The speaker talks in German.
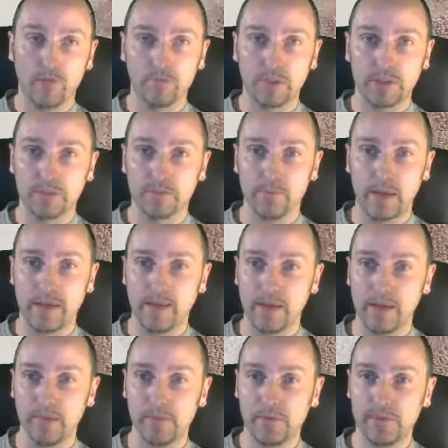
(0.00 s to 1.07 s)
mit meinem
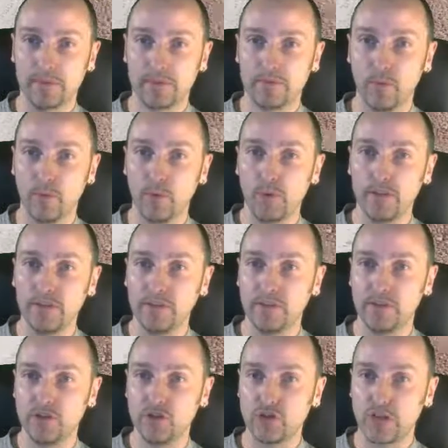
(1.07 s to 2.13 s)
EMI 2 in
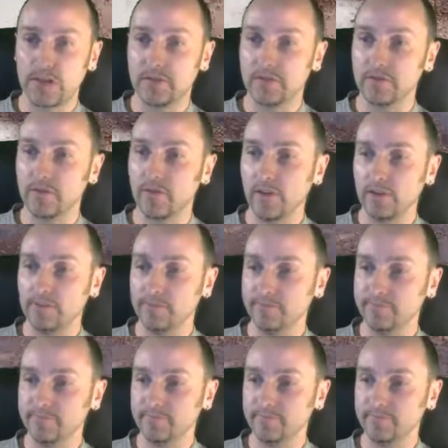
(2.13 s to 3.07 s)
die Stadt zu fahren